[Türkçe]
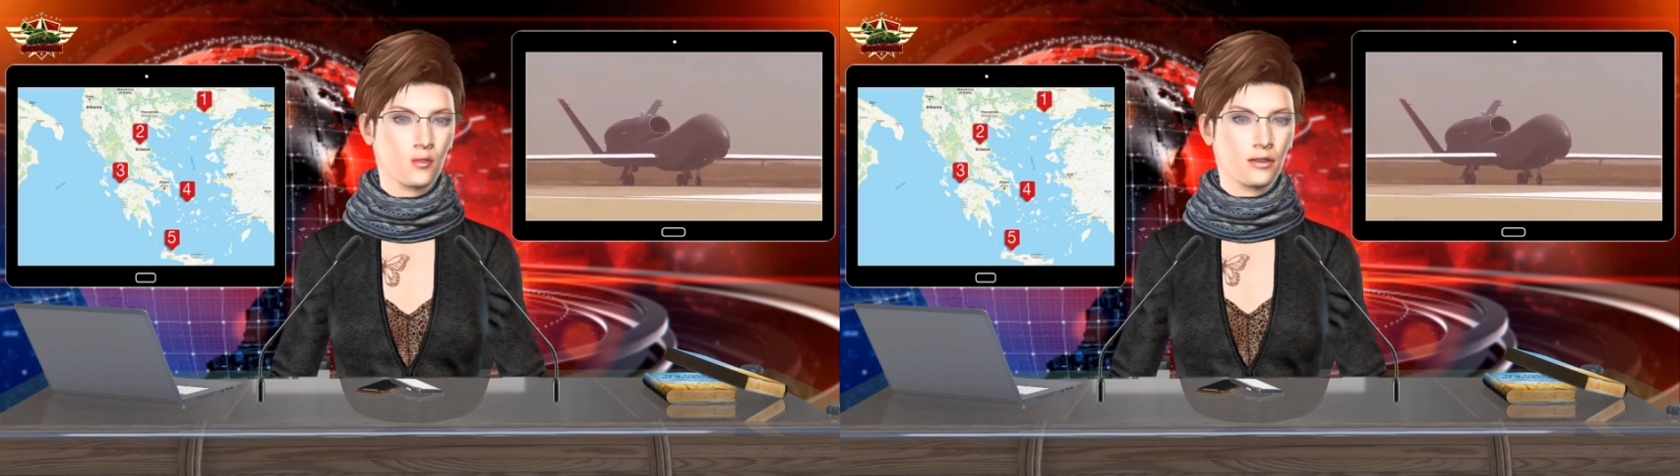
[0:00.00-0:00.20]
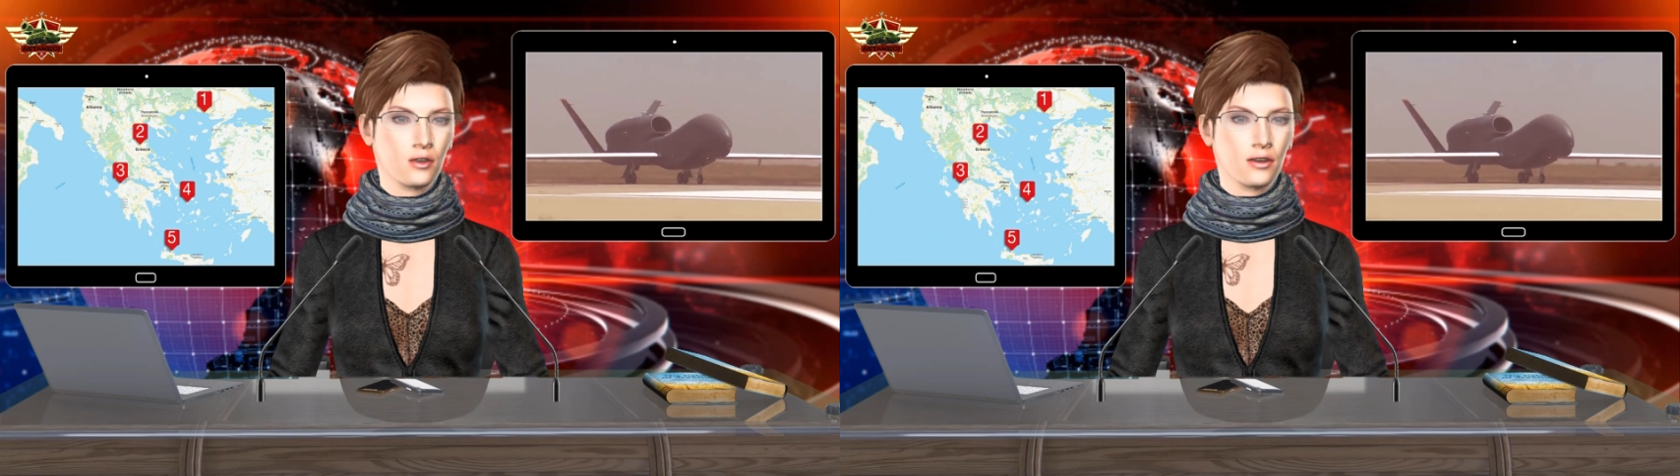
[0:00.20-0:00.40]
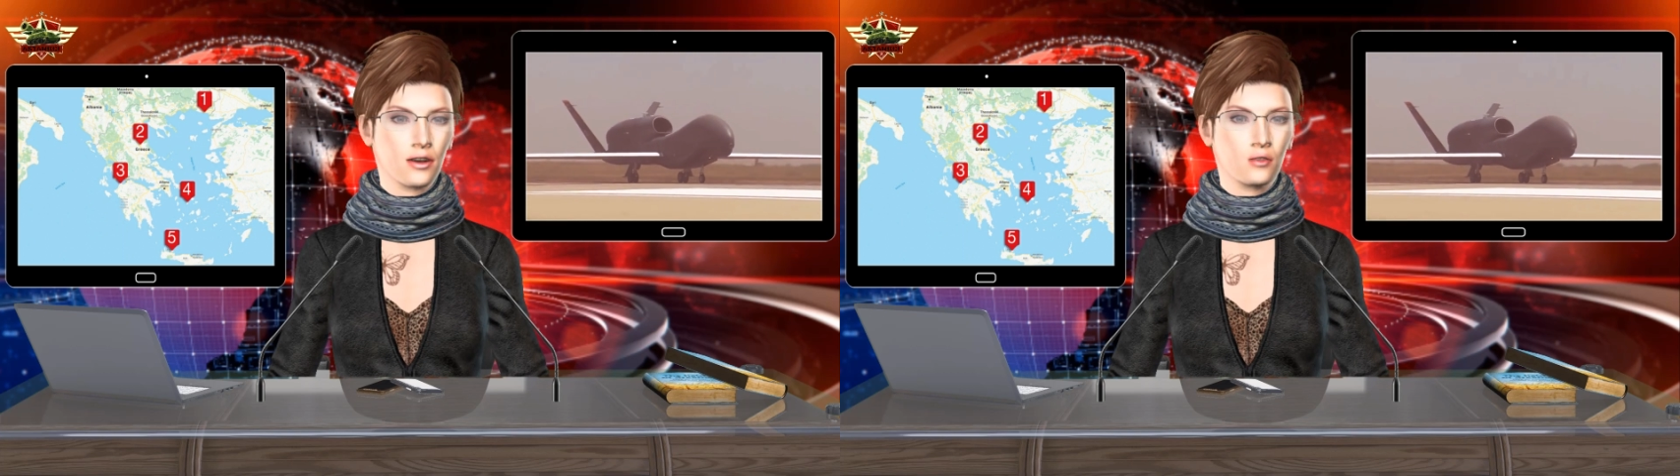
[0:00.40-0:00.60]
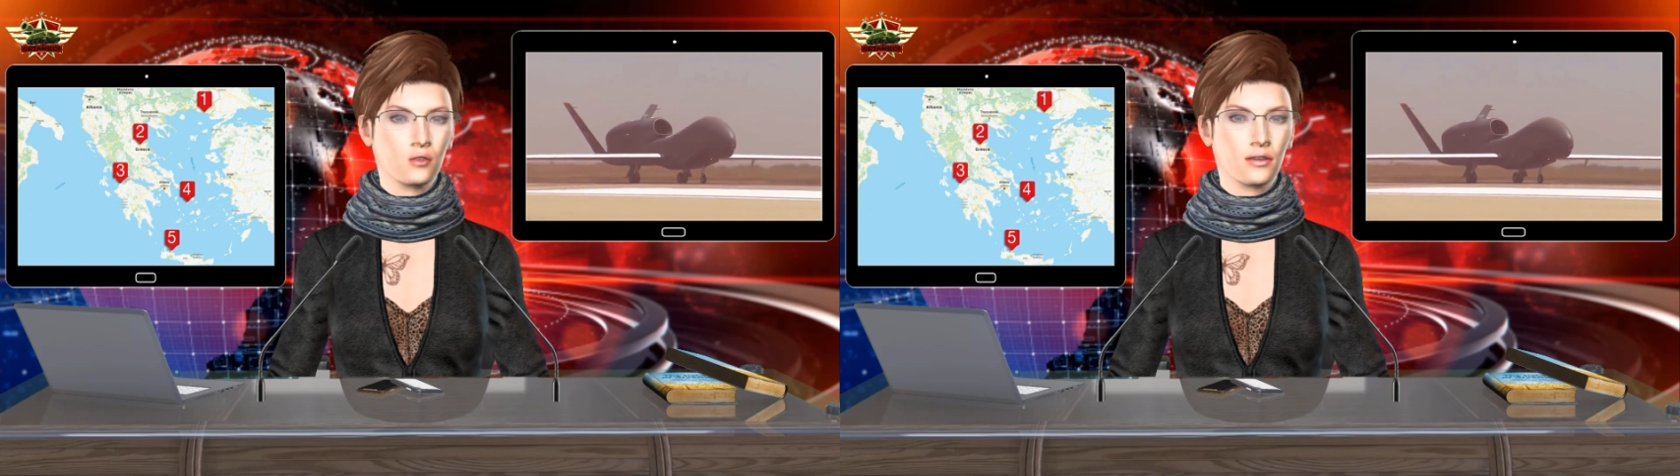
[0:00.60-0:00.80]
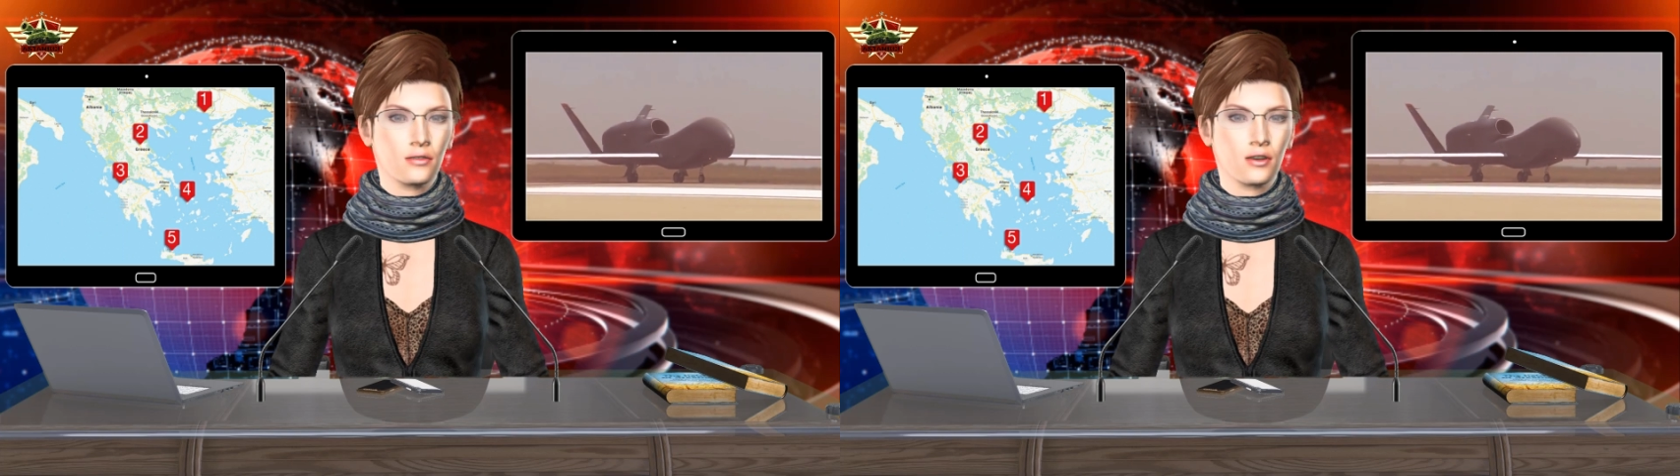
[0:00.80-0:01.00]
oluşan
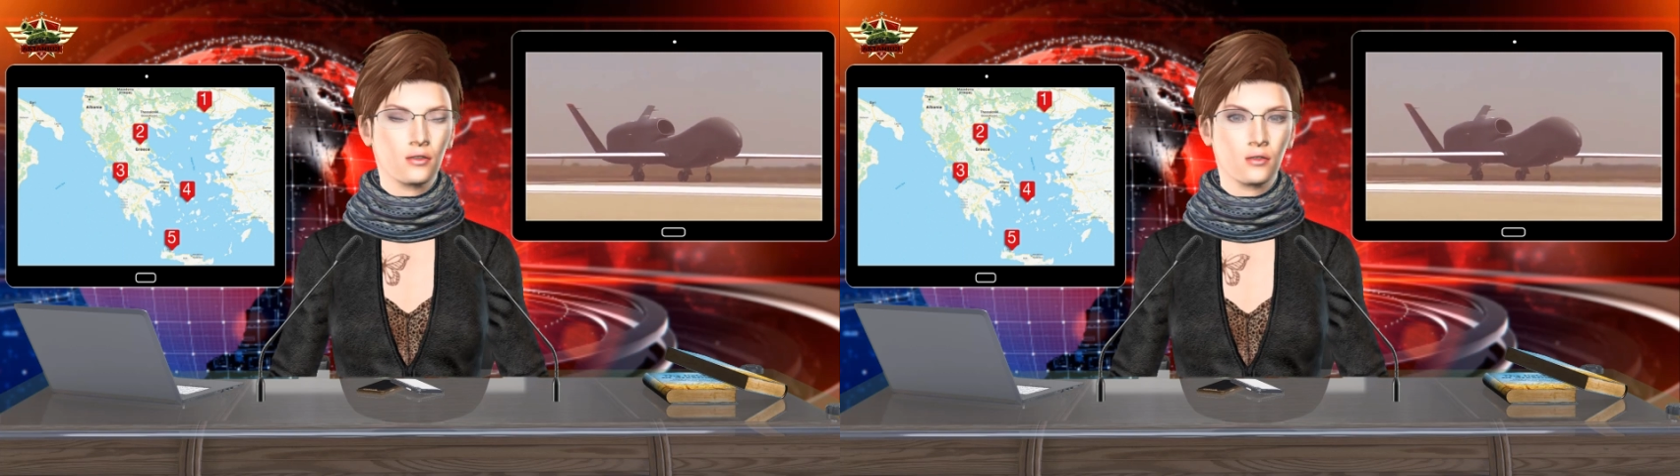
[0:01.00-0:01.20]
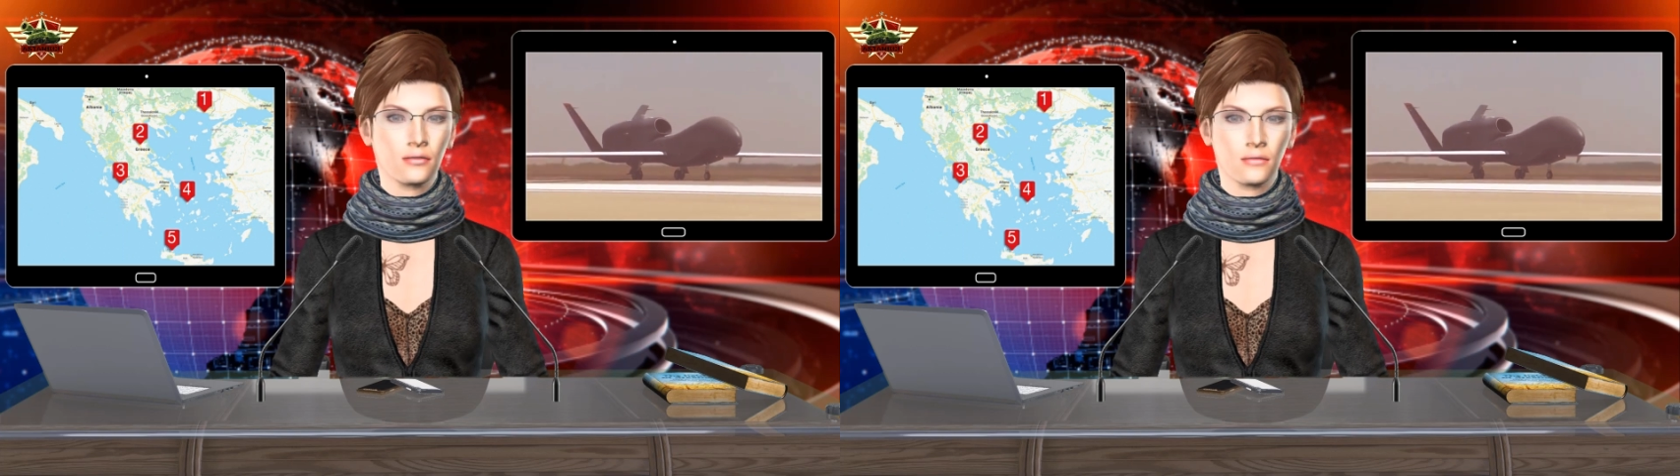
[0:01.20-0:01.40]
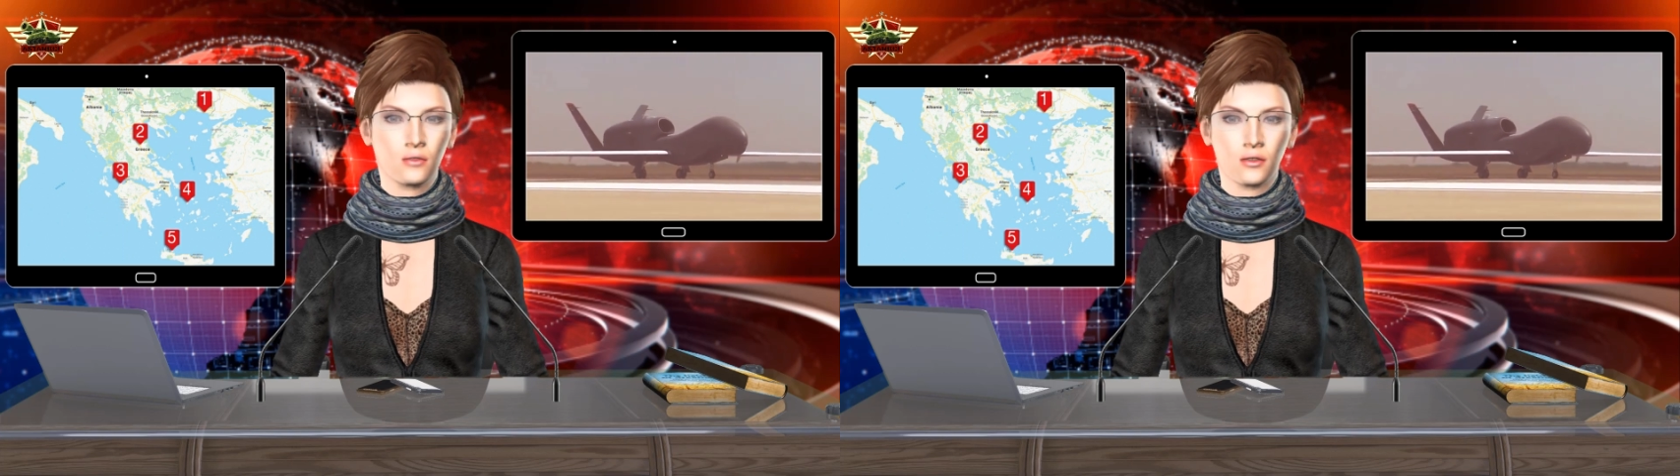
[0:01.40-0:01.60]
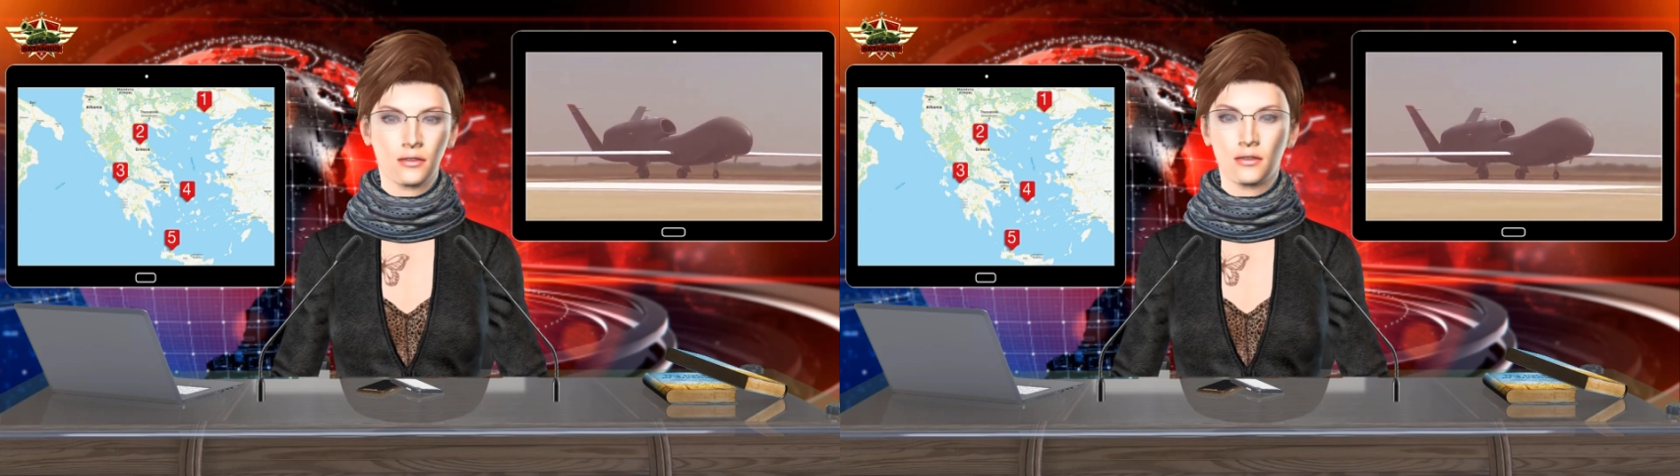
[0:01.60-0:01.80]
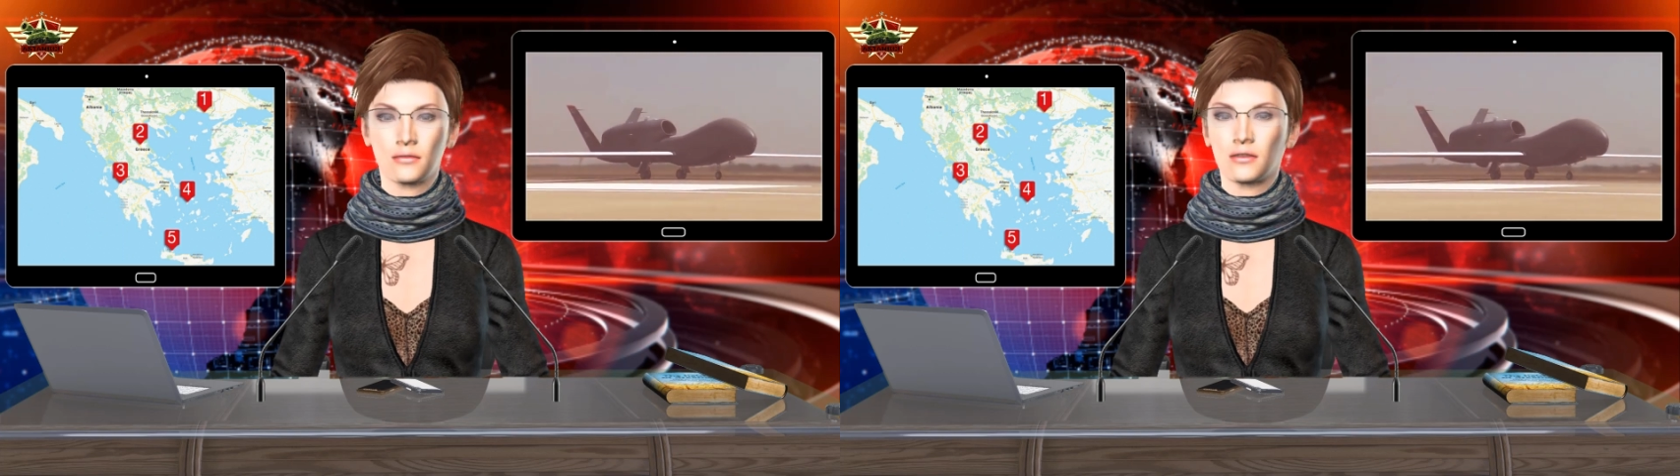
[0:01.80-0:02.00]
sevkiyat yapmıştı.